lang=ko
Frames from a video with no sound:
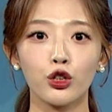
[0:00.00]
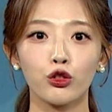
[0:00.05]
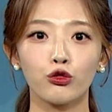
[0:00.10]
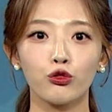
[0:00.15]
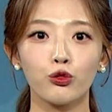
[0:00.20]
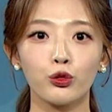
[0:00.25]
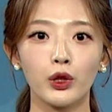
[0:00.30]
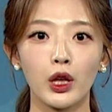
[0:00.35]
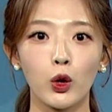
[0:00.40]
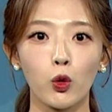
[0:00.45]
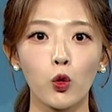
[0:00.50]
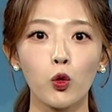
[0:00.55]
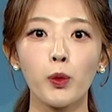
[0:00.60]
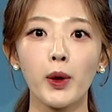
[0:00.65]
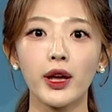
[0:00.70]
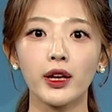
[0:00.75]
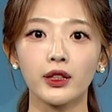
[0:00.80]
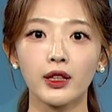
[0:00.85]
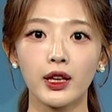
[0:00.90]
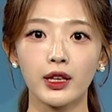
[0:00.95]
국내
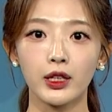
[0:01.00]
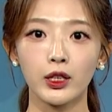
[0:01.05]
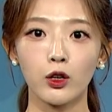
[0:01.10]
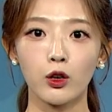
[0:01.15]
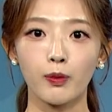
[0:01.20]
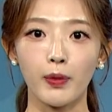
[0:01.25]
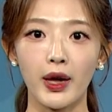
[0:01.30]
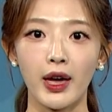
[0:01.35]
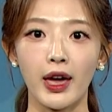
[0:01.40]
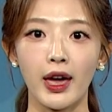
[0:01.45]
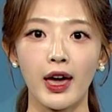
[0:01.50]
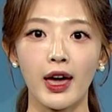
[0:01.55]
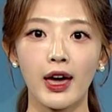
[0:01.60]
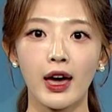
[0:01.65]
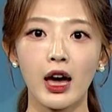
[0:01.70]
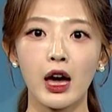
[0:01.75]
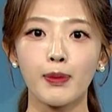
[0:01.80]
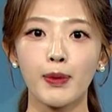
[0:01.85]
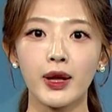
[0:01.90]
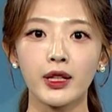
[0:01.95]
500대 기업에
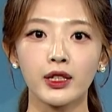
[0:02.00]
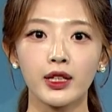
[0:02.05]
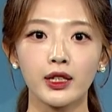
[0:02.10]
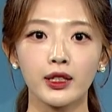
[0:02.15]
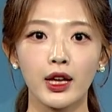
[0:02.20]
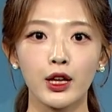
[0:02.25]
하반기